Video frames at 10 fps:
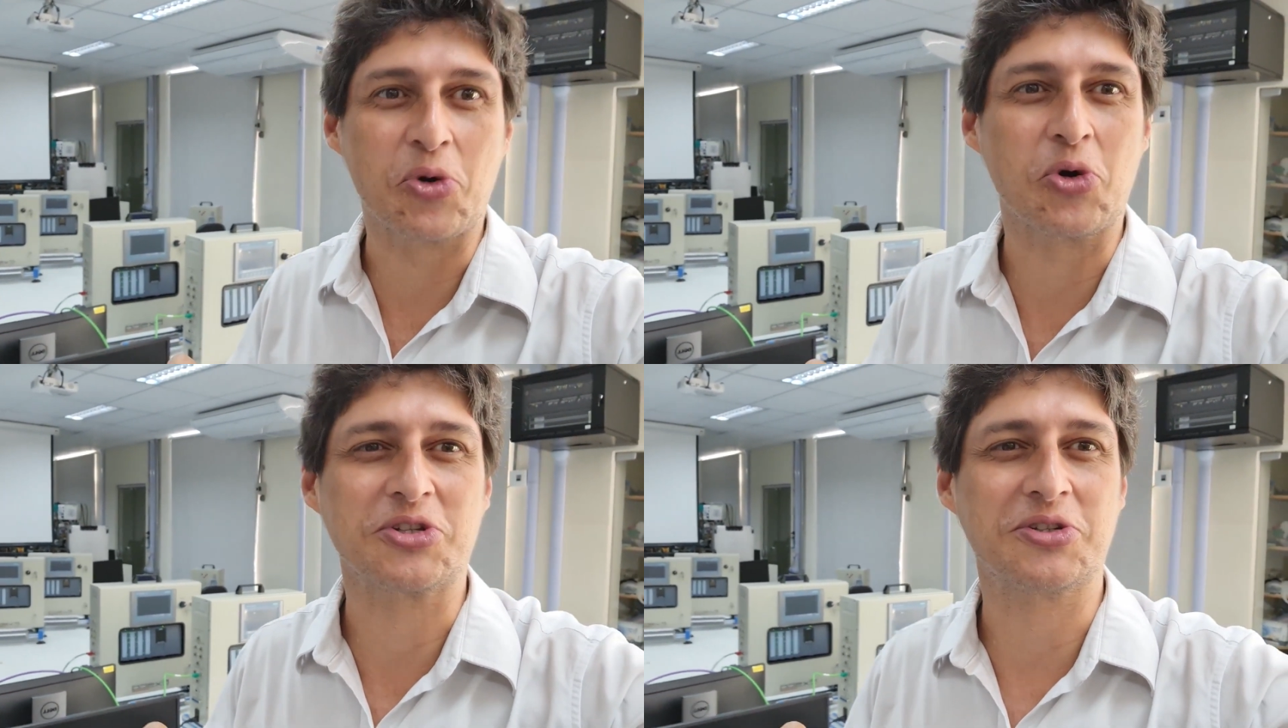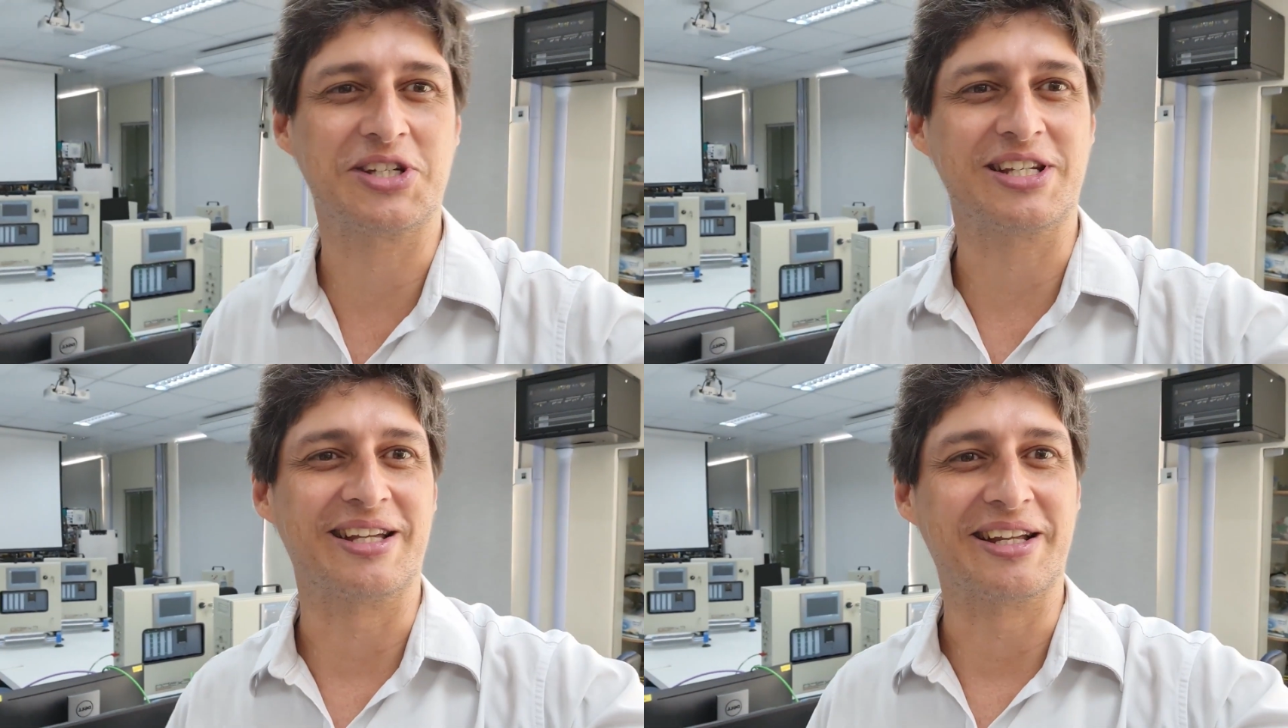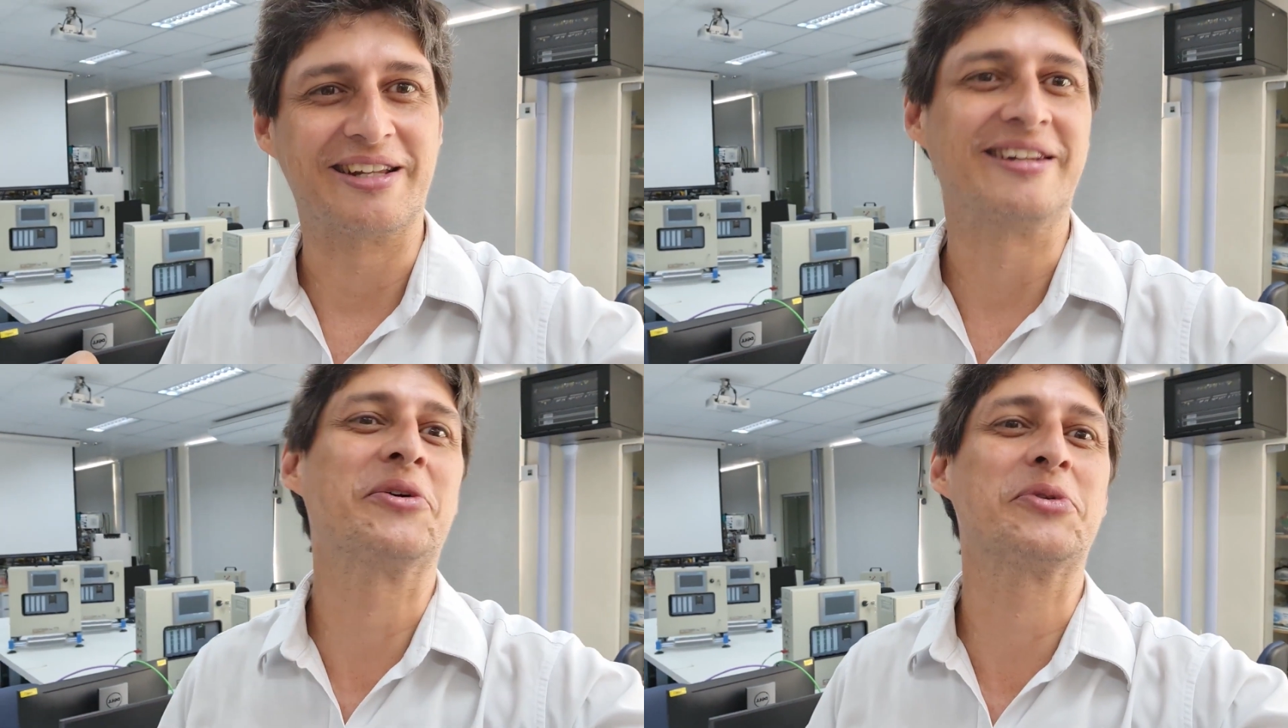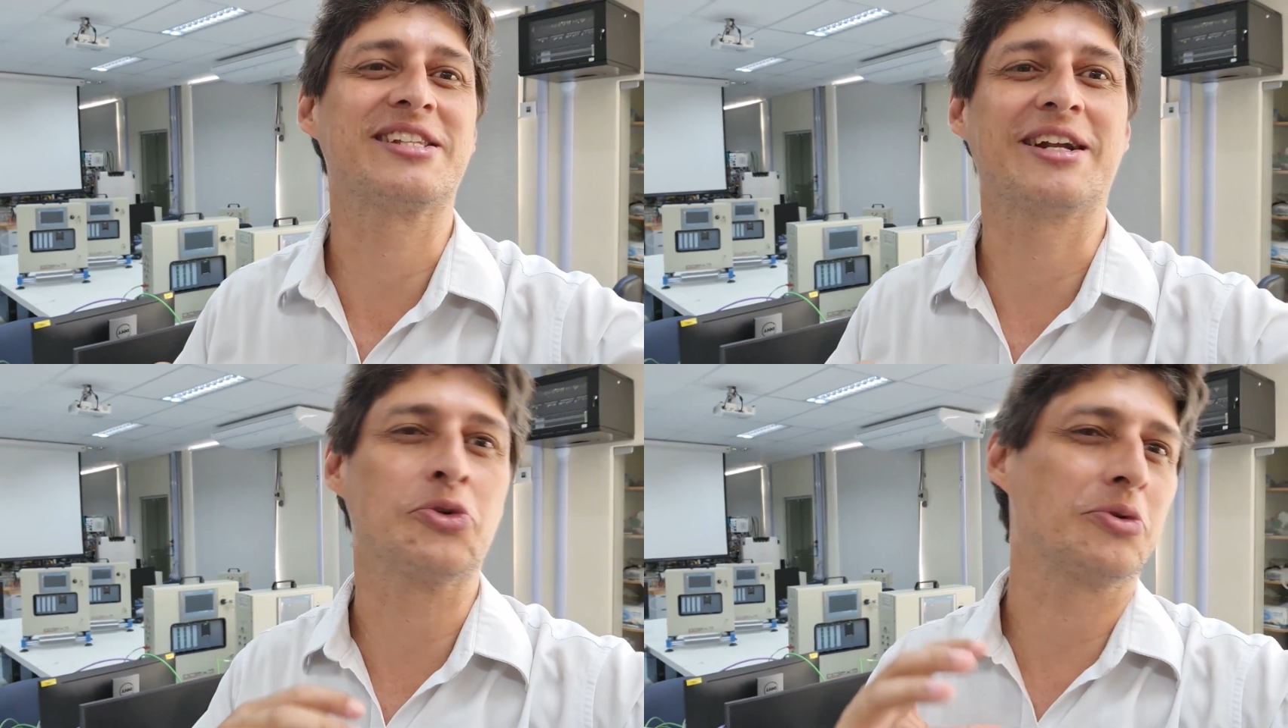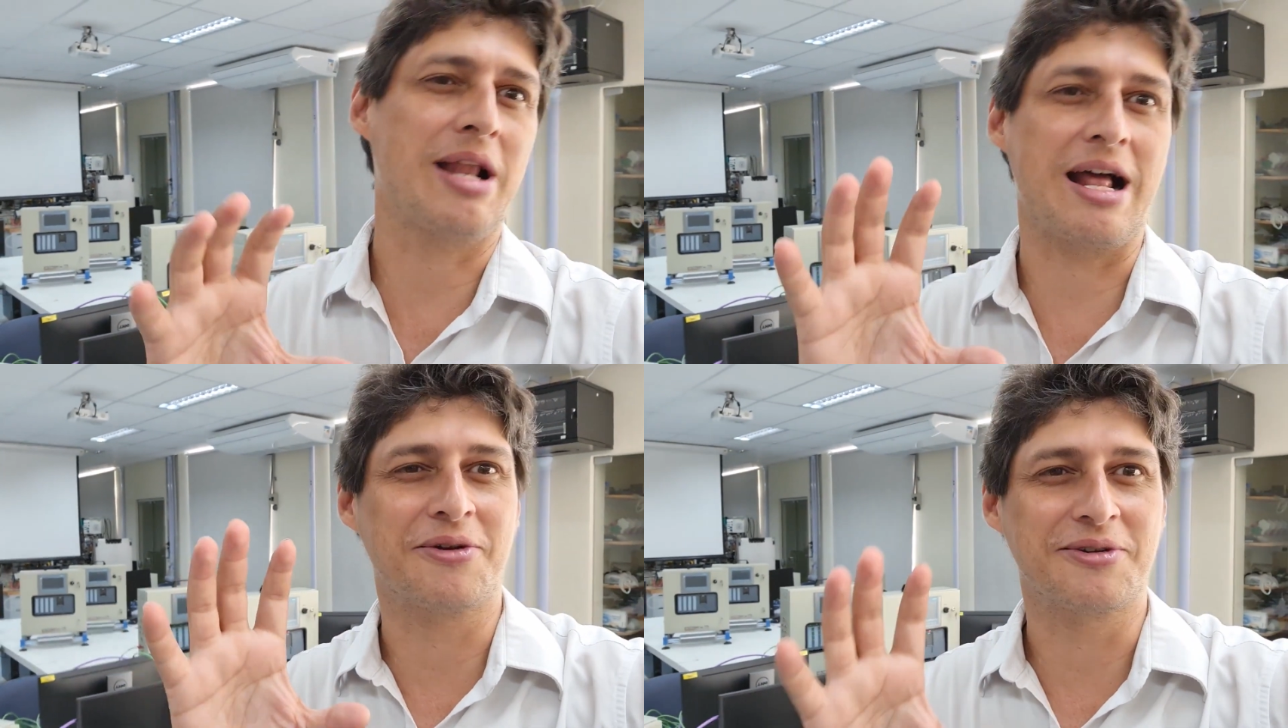eu gosto de não estar do
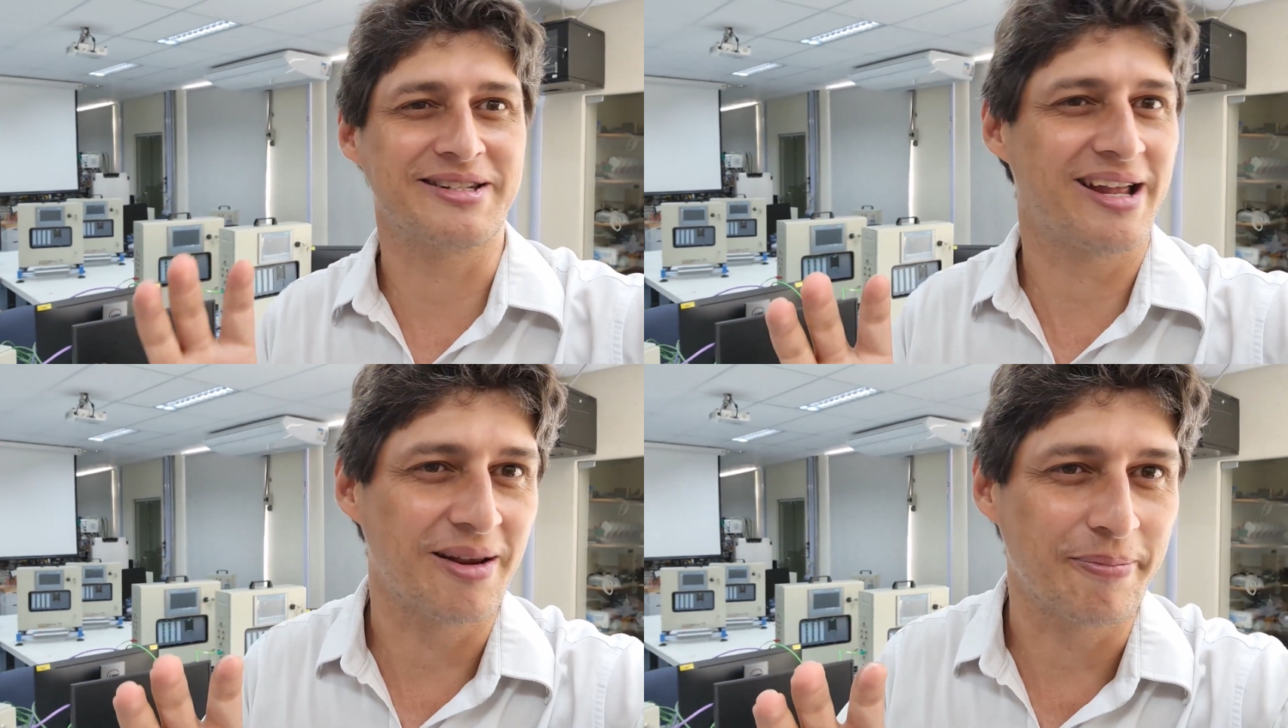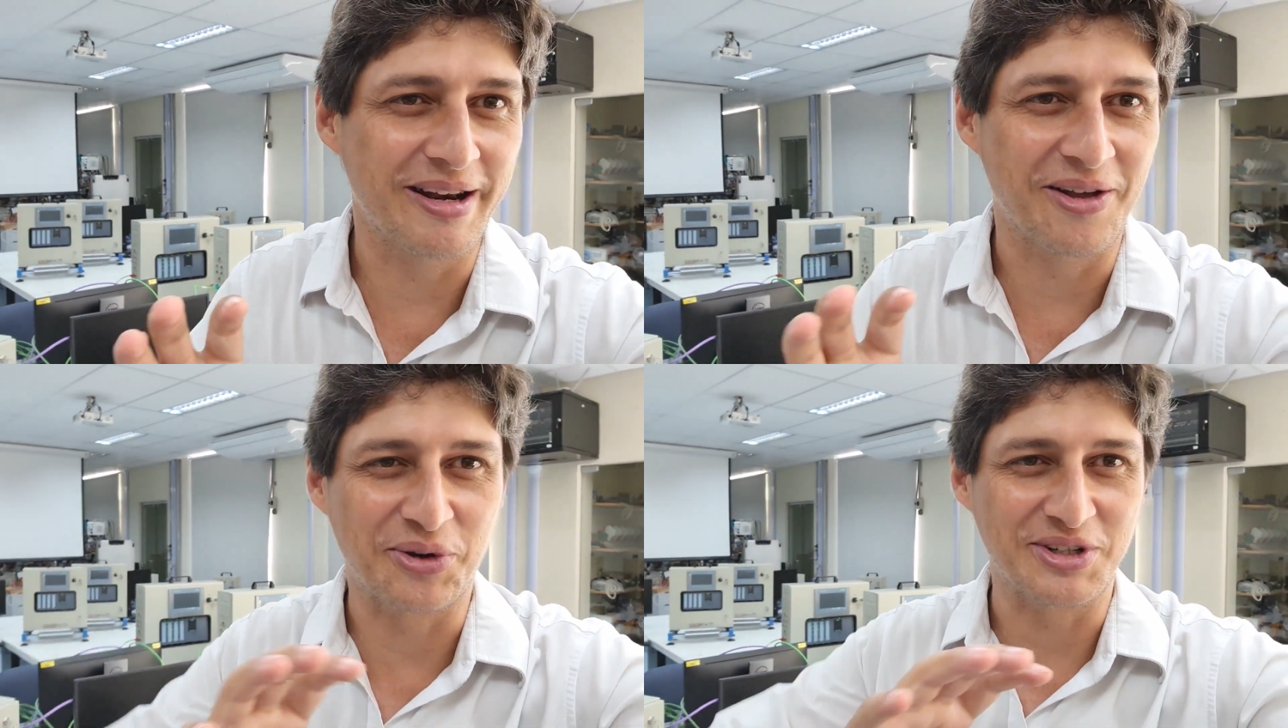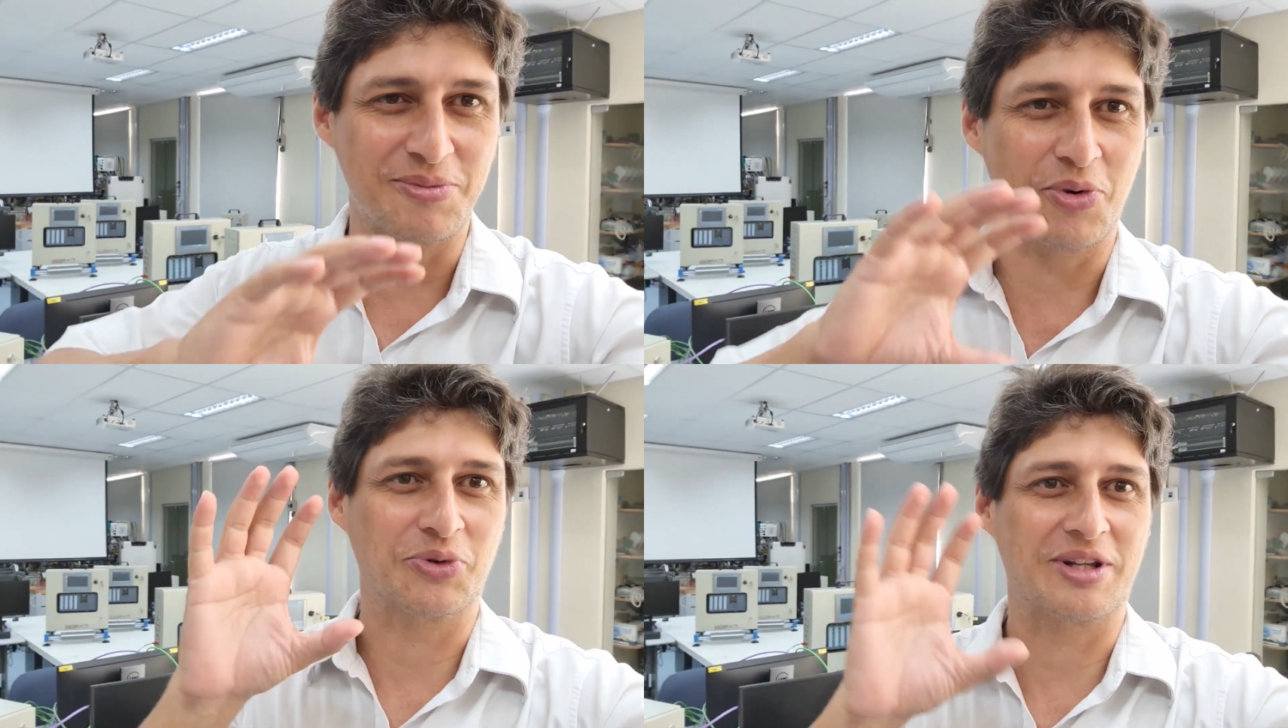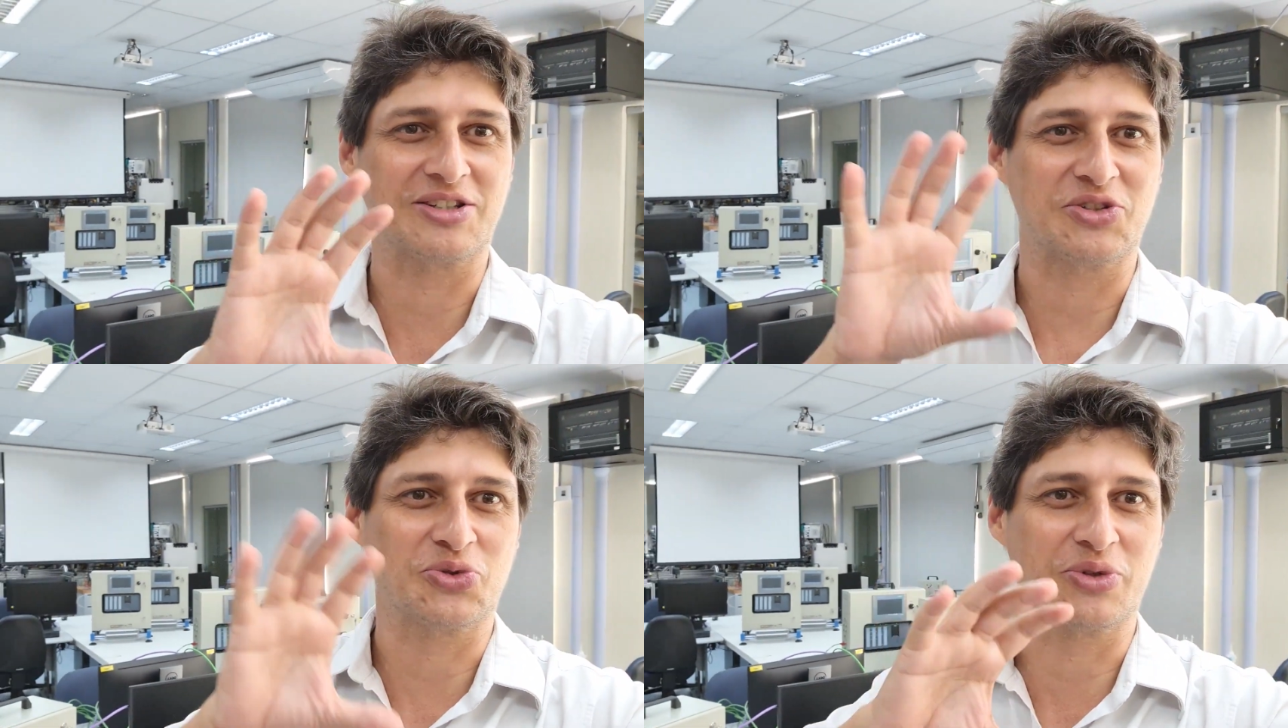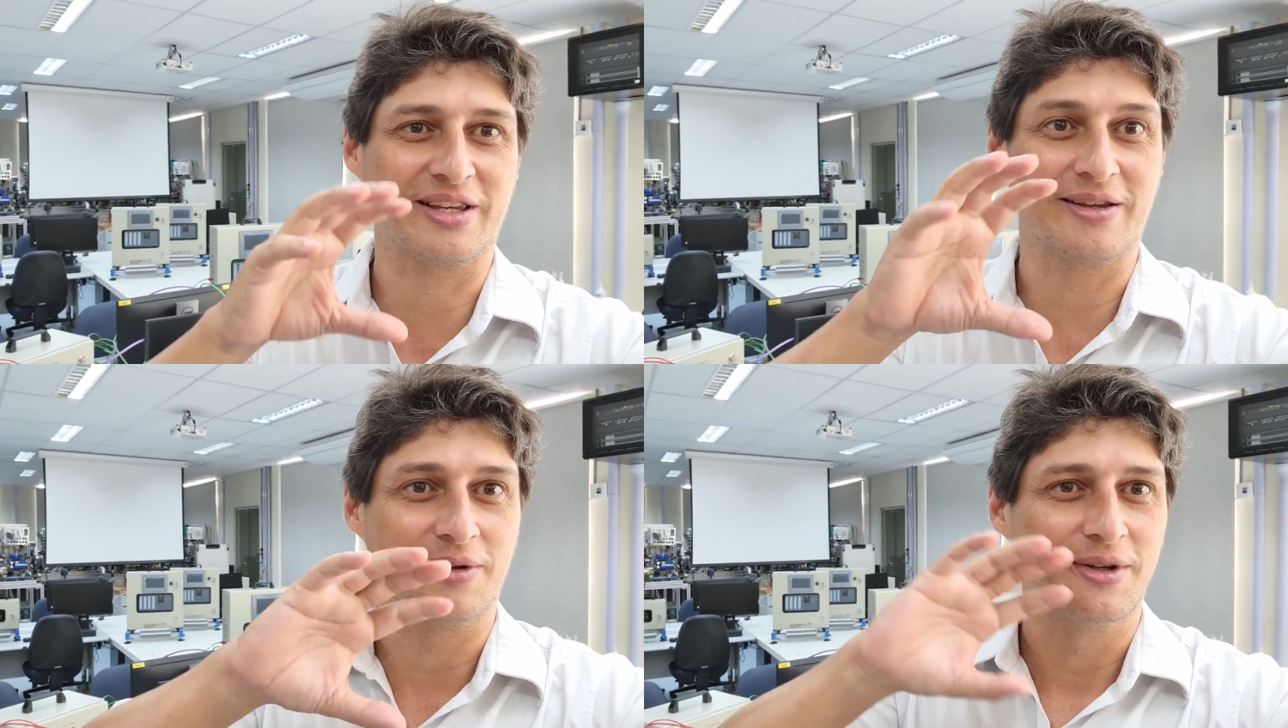lado do CLP, né? Eu gosto de montar a
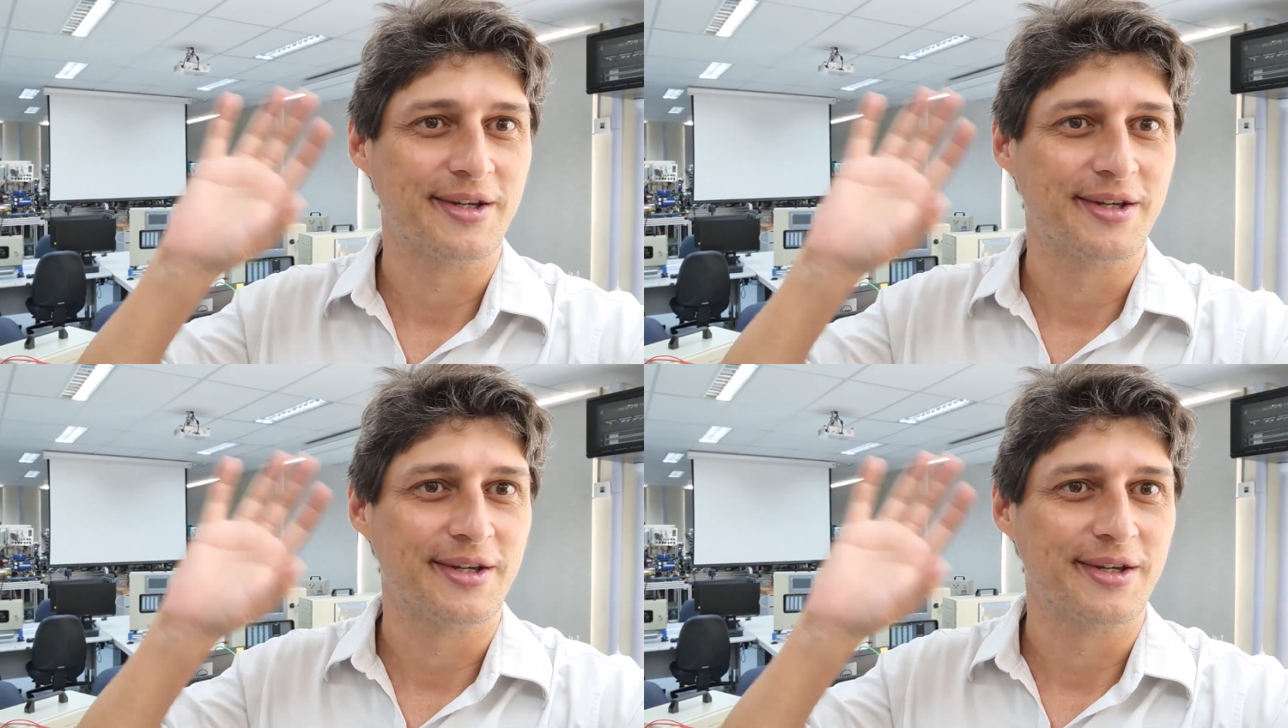estrutura que